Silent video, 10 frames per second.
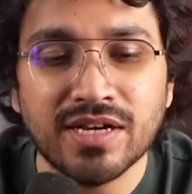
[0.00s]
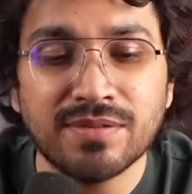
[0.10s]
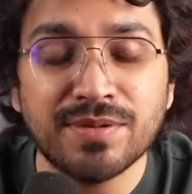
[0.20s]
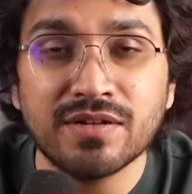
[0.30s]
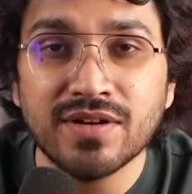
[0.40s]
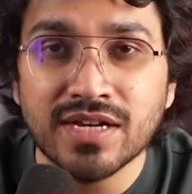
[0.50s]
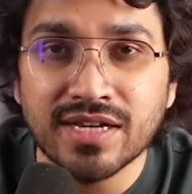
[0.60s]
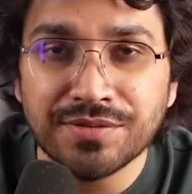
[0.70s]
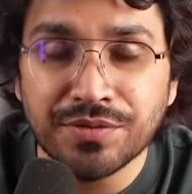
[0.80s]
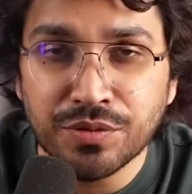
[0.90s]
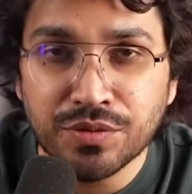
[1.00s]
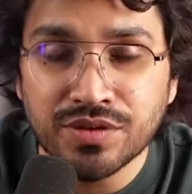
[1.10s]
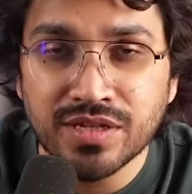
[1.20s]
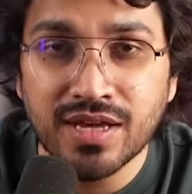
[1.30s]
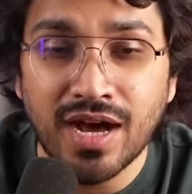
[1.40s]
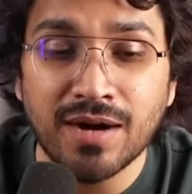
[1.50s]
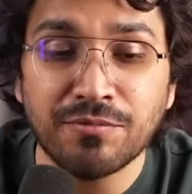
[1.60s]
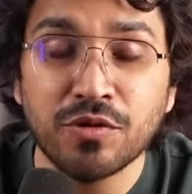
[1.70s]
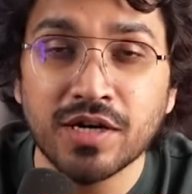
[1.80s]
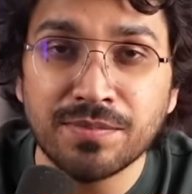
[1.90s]
घर परिवार कैसे सोचते हैं
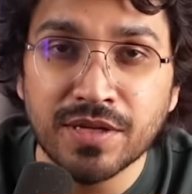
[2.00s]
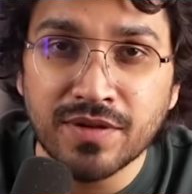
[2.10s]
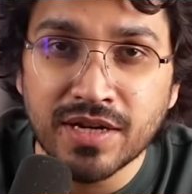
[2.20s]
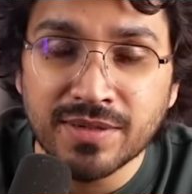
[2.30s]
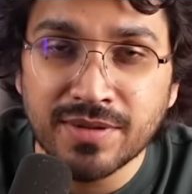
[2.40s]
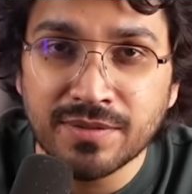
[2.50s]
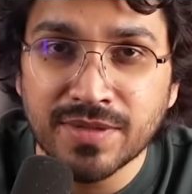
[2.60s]
आपको घर परिवार के बारे